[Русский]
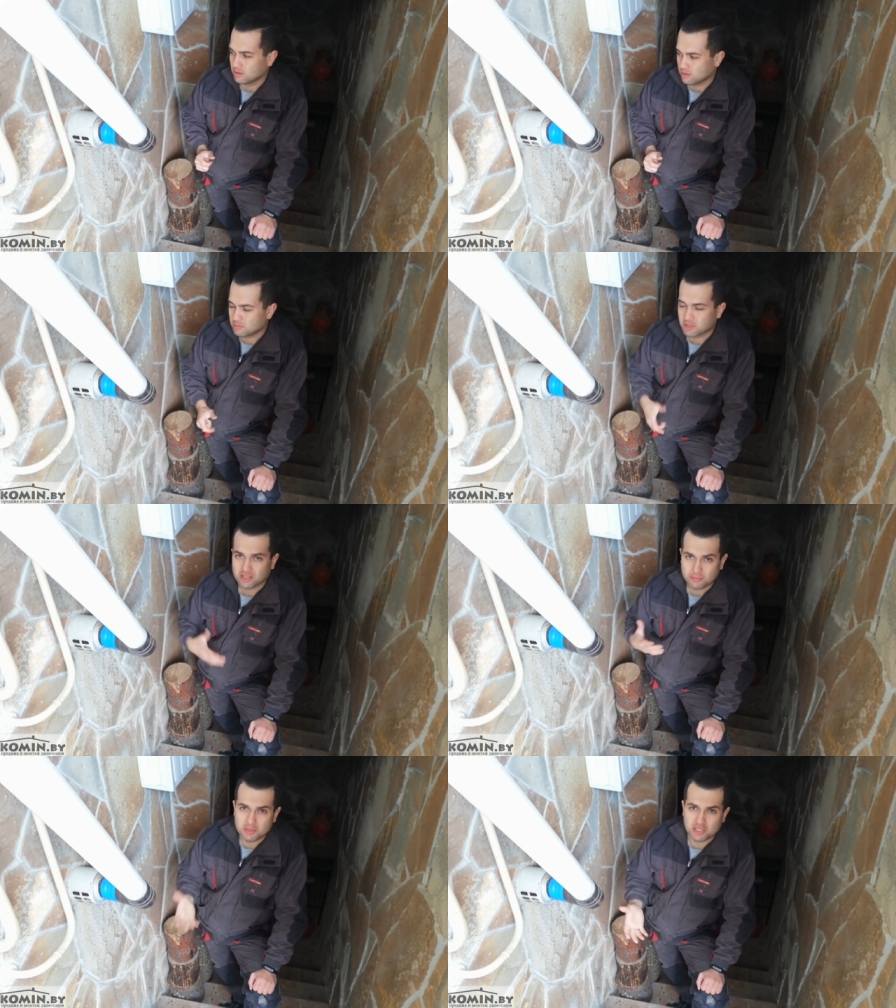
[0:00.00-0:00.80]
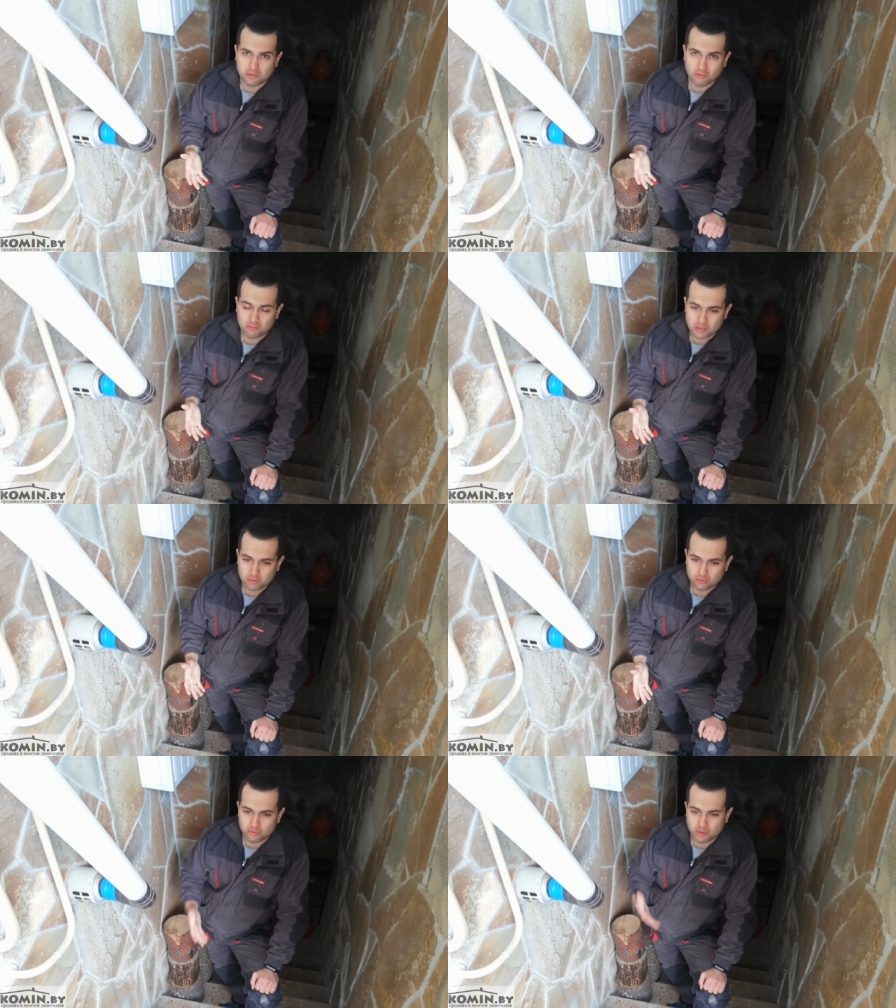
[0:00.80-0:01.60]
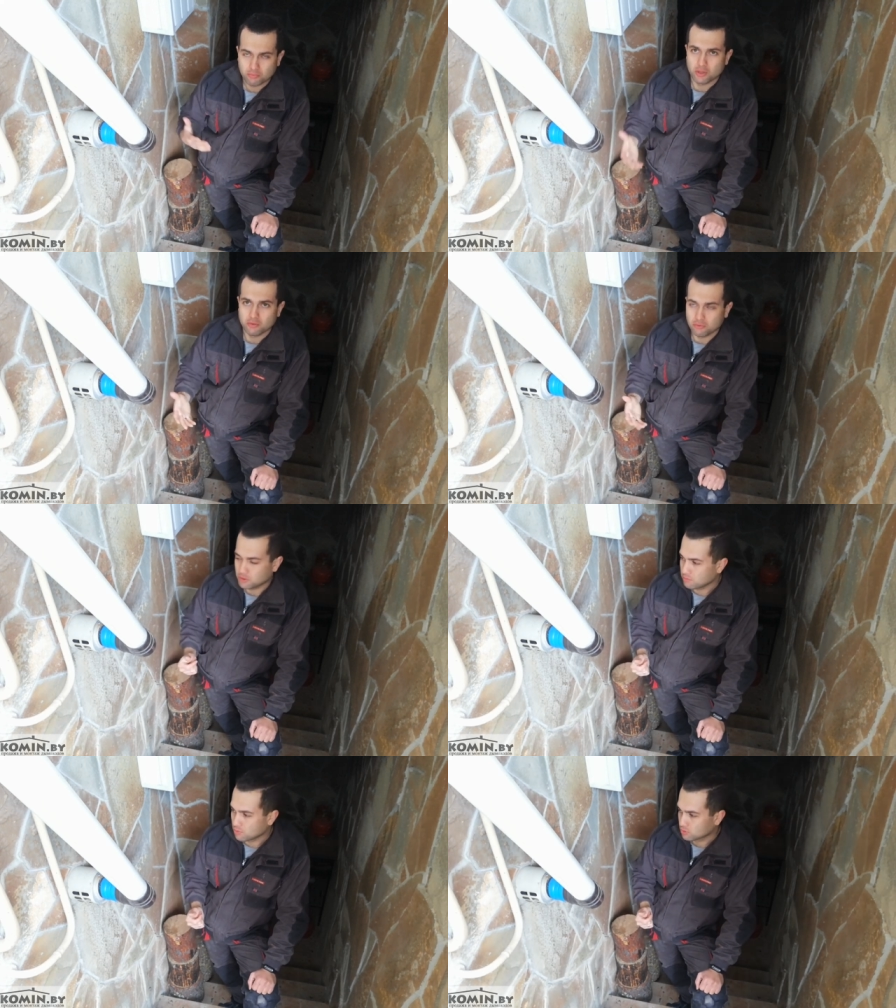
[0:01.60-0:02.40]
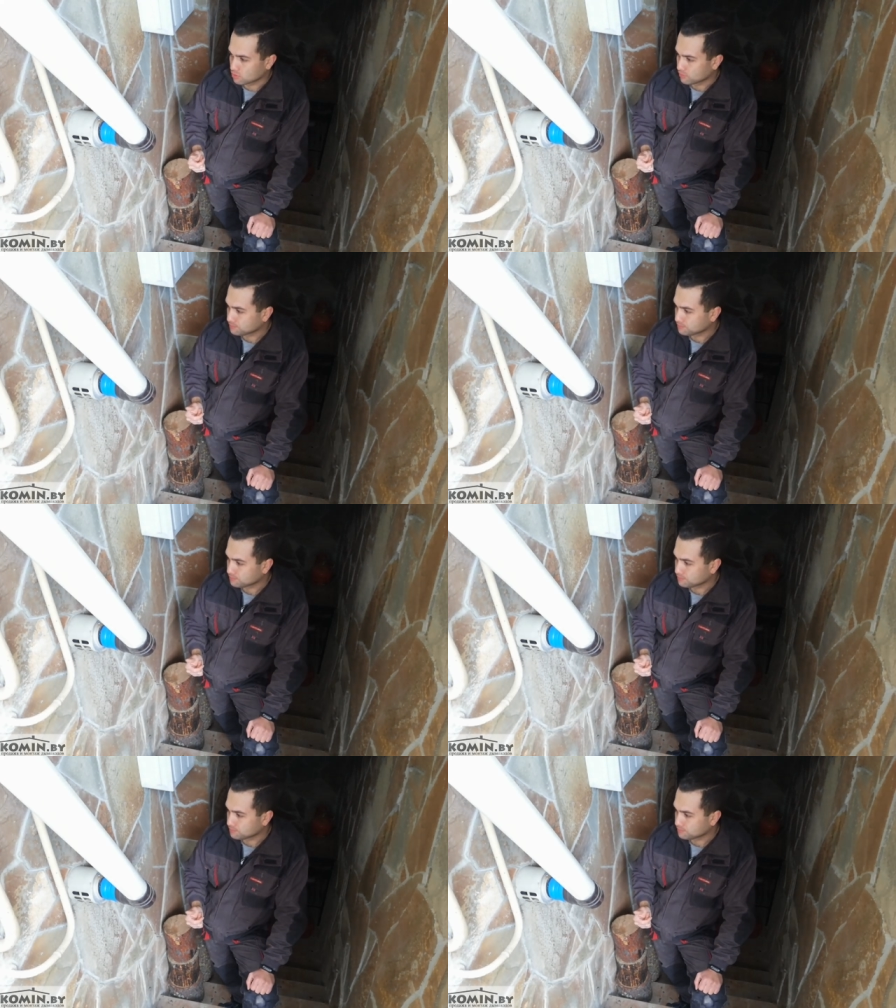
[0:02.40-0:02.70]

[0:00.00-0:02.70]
именно отопительному оборудованию по его ремонту.